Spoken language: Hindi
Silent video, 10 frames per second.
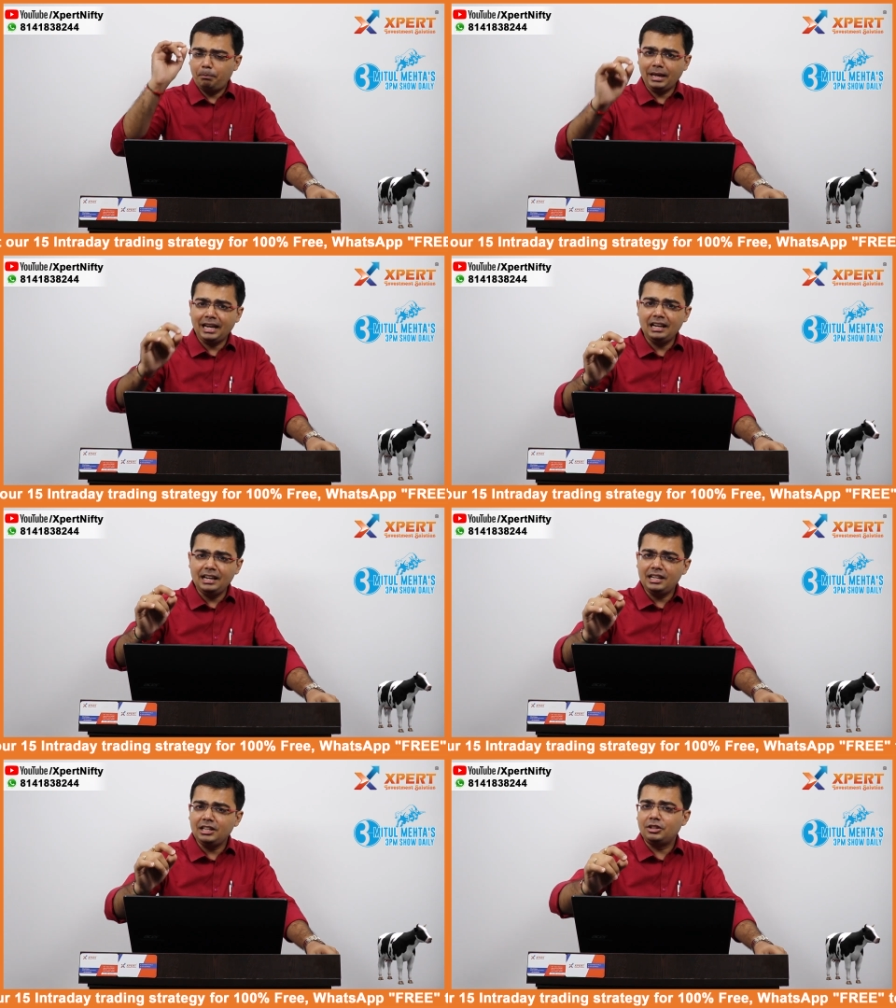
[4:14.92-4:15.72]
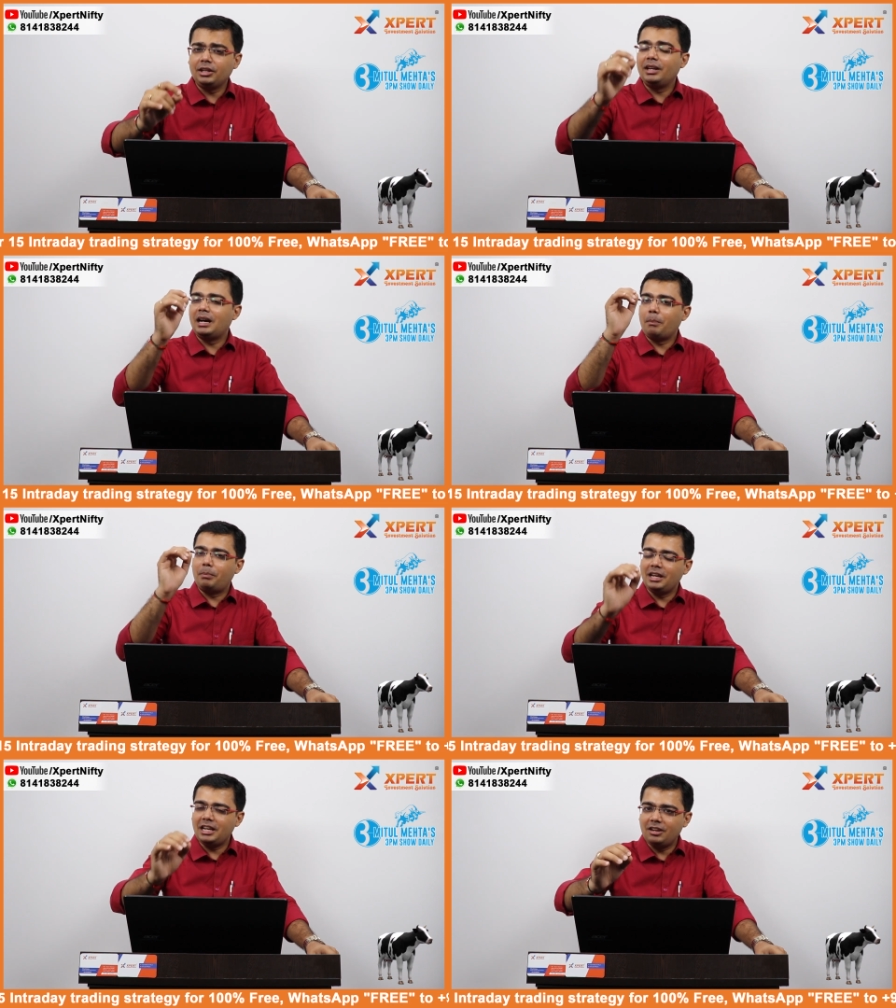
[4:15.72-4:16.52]
पहले ही दिन
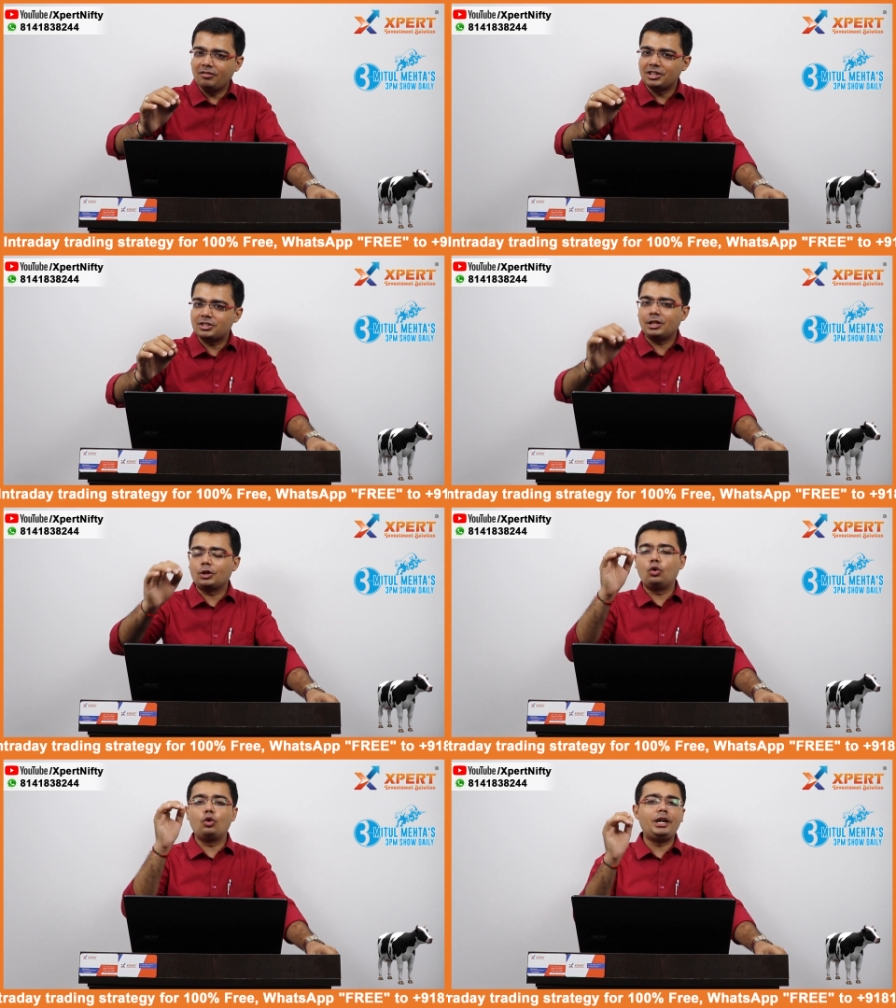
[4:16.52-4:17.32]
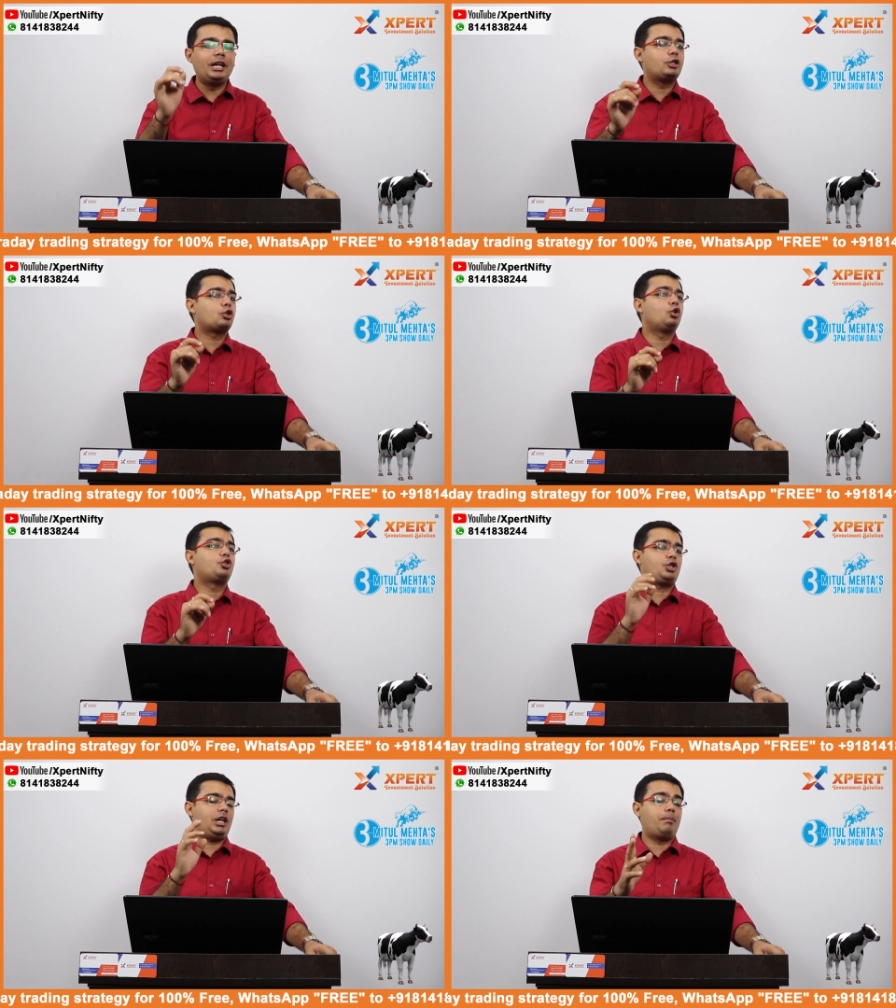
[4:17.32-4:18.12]
अपने इन्वेस्टर को
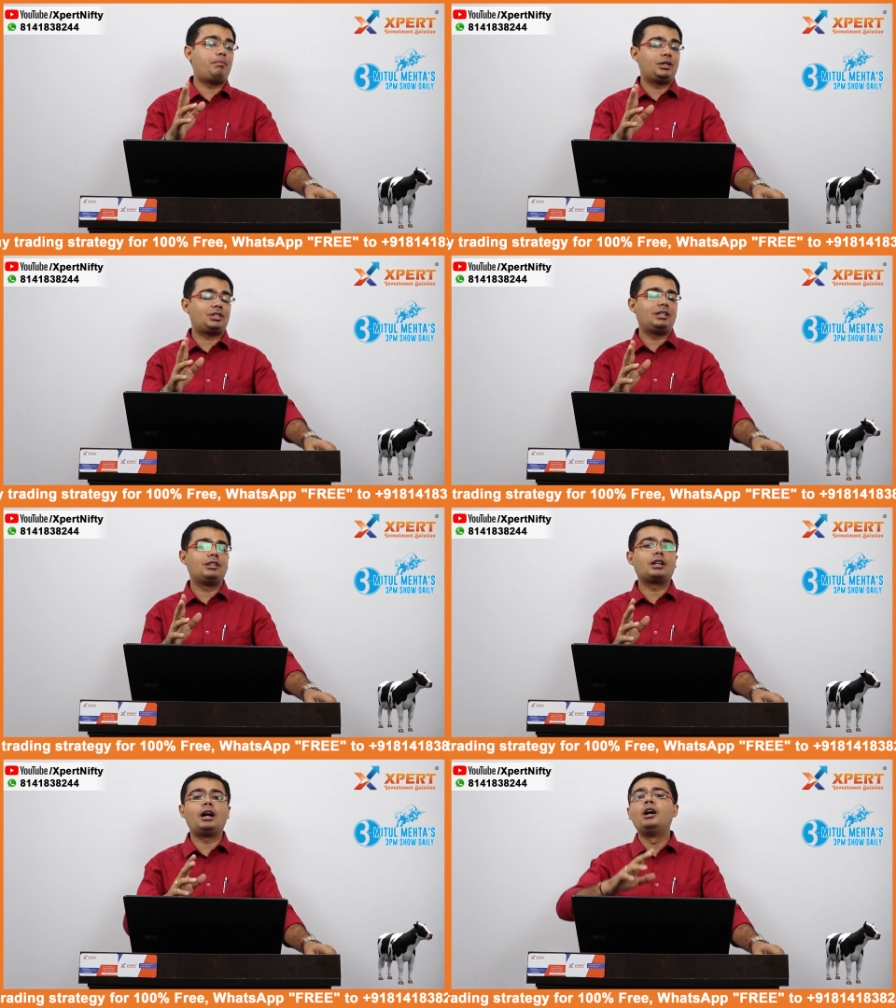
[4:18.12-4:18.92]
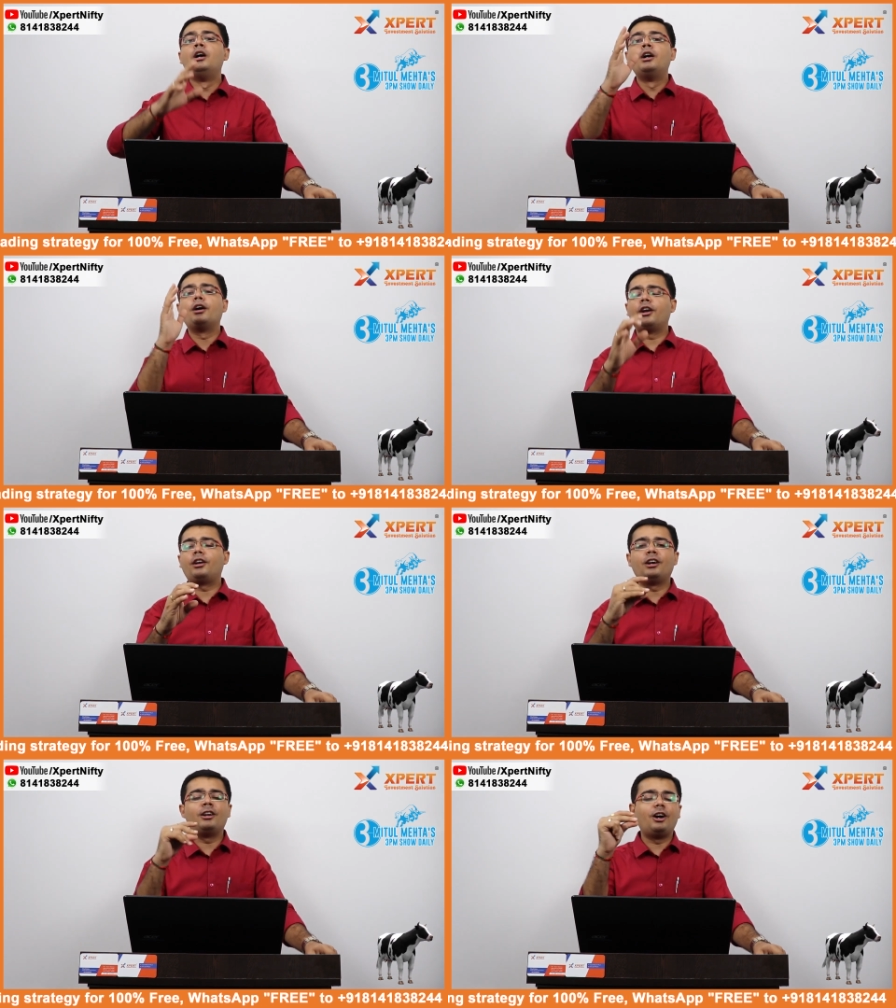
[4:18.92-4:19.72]
106 परसेंट का
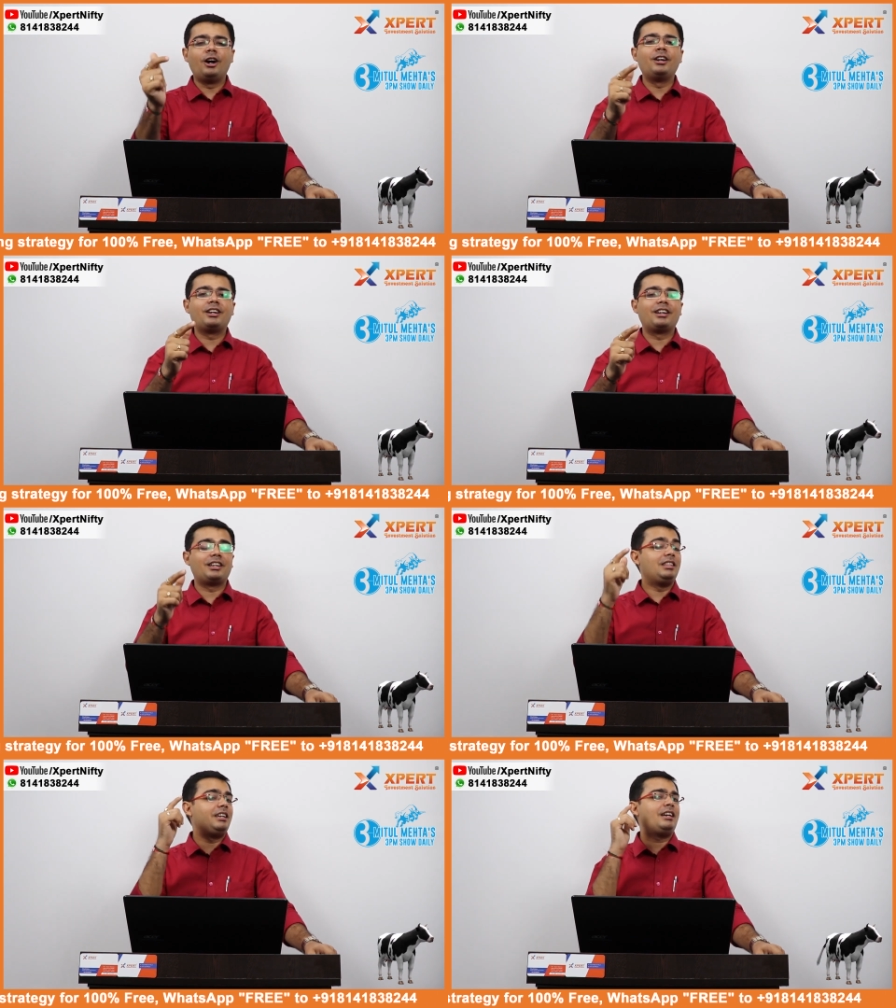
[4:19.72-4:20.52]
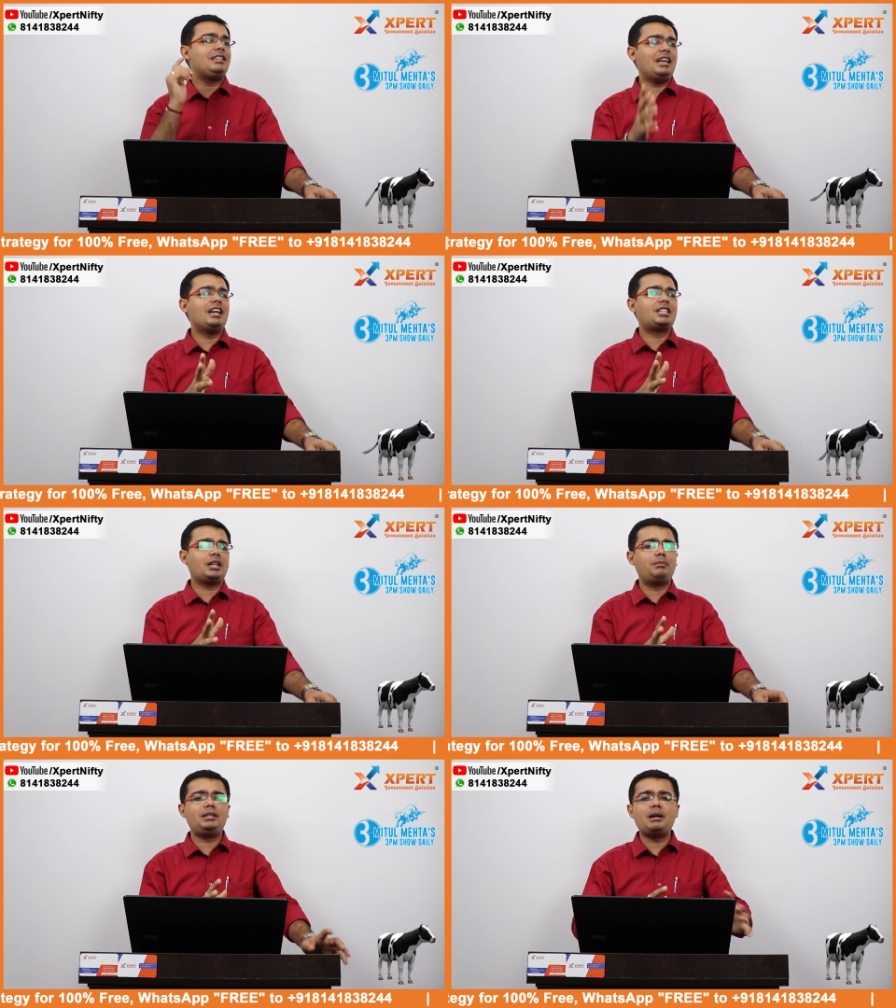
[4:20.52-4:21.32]
रिटर्न ऑन करके दिया ये
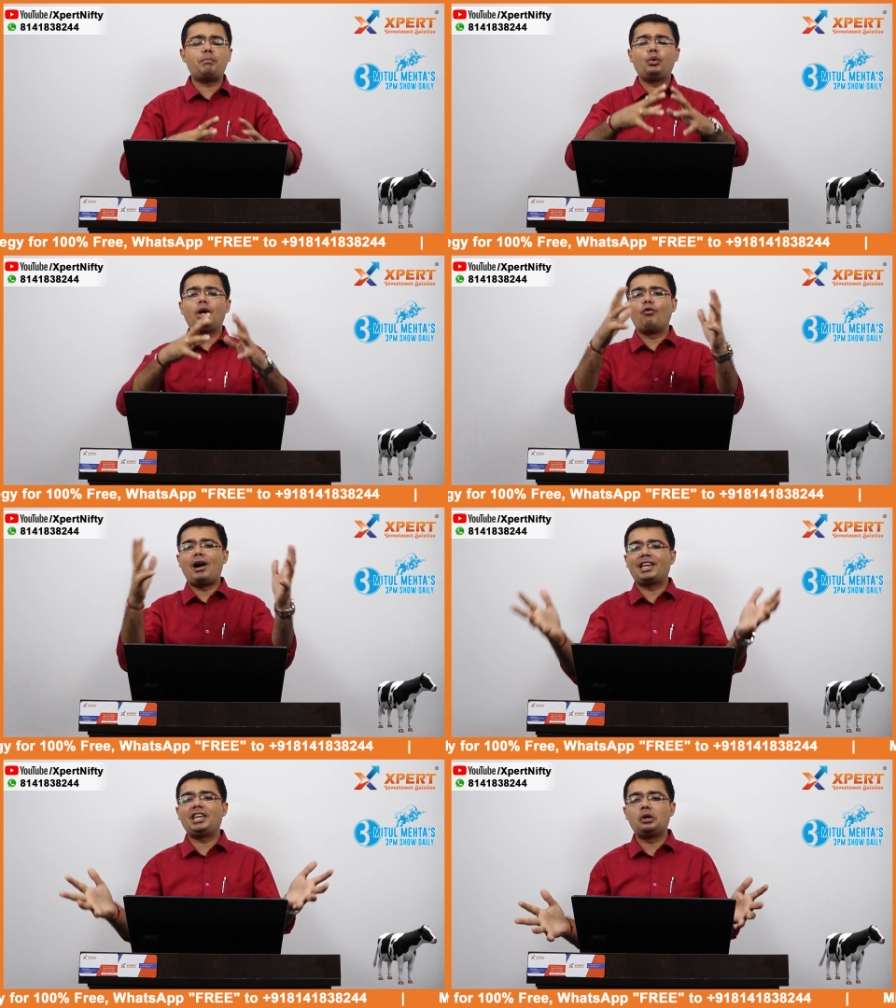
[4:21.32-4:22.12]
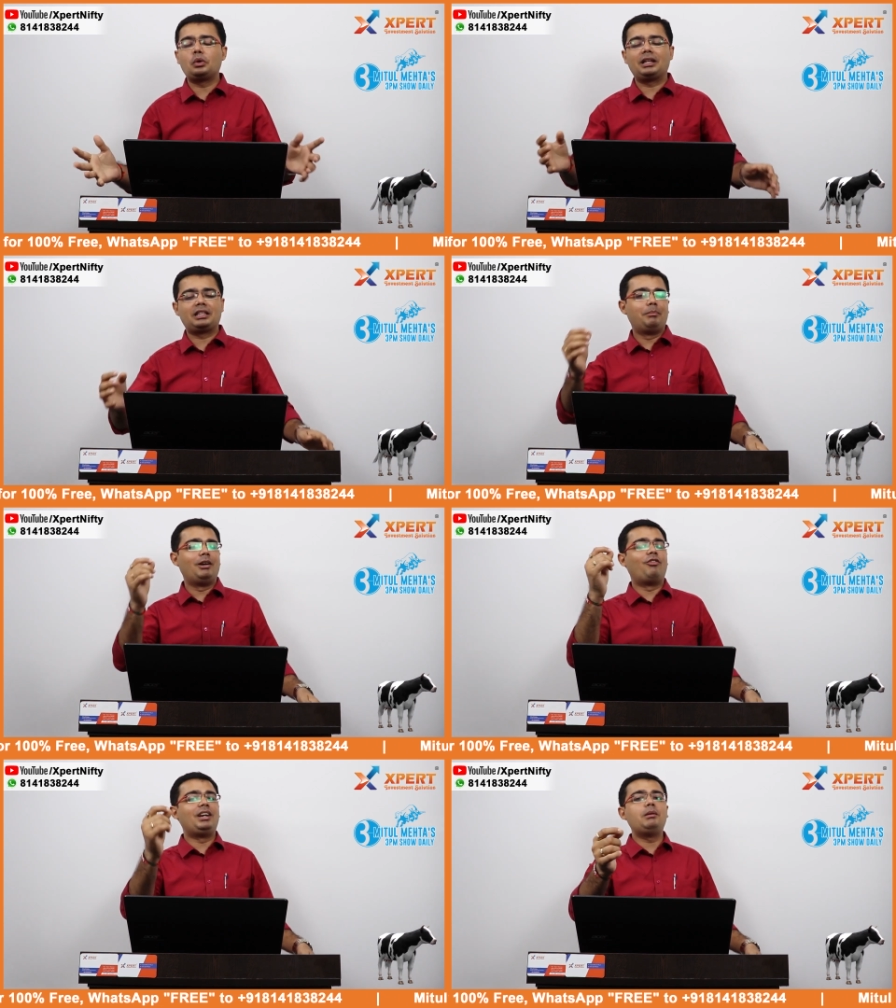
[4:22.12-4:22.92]
जब ये पूरा वाक्य हो रहा था
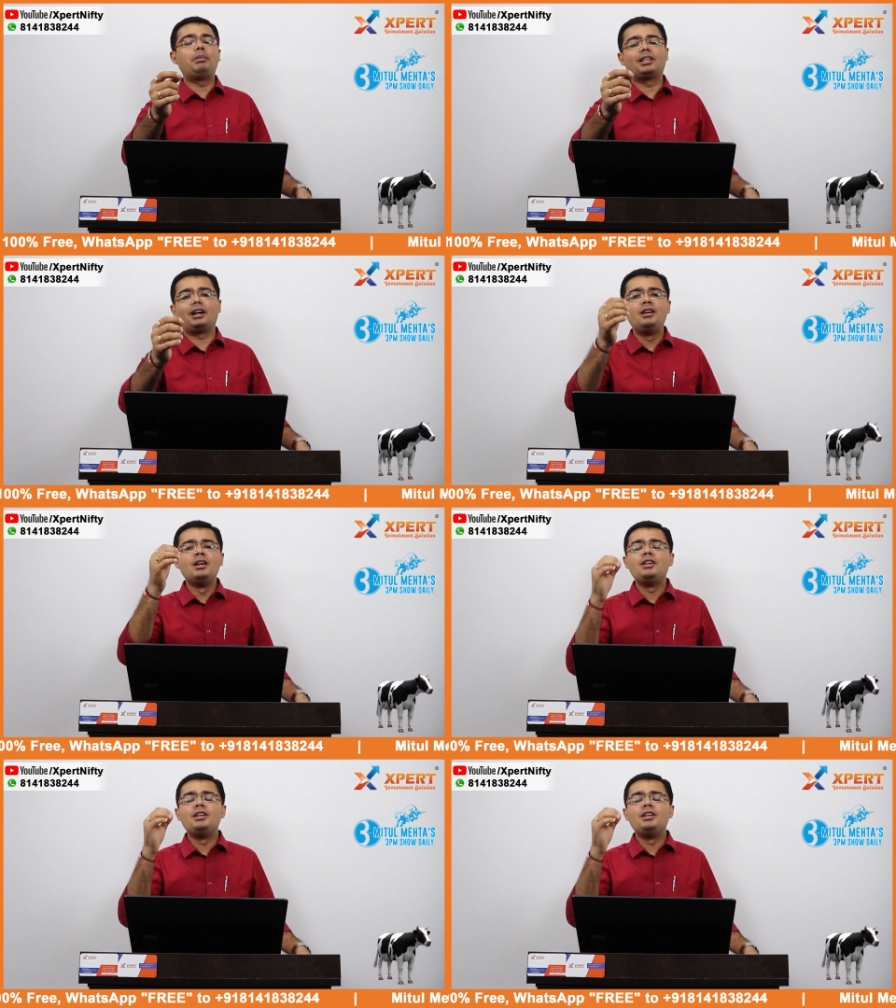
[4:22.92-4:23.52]
मैं वहीं पे था